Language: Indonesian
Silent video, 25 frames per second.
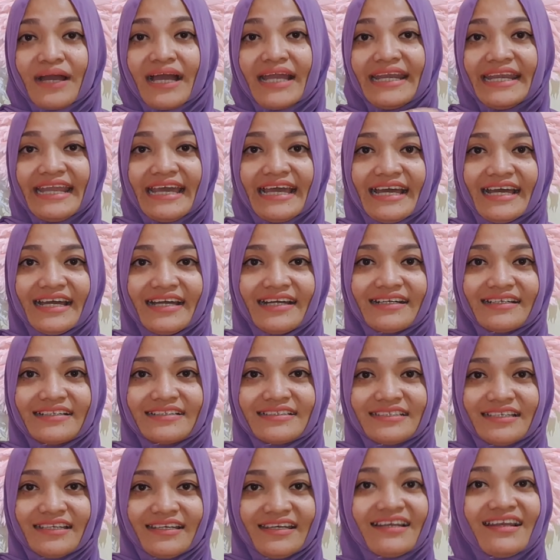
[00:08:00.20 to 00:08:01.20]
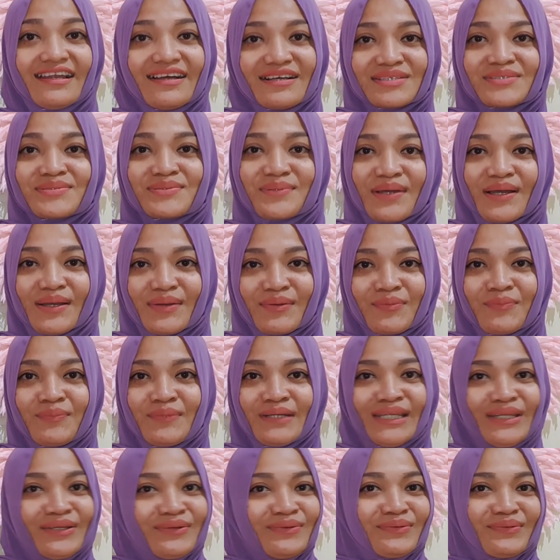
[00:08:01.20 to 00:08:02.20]
ada jadi langsung aku
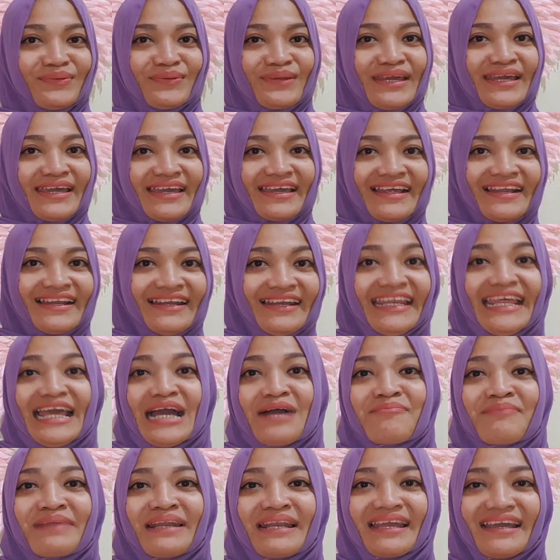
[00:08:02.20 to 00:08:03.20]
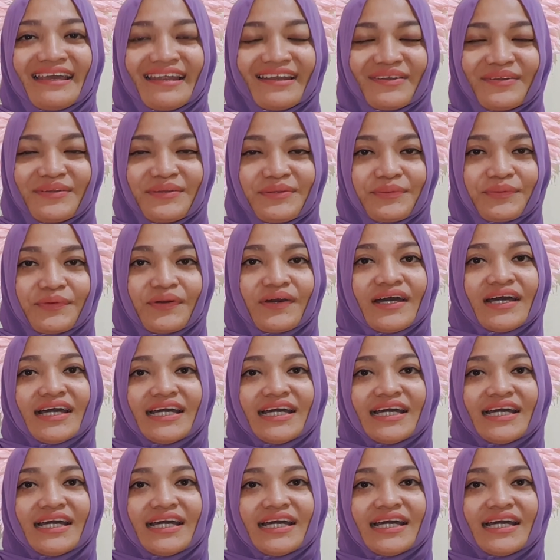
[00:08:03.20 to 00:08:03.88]
beli dulu deh diamankan dulu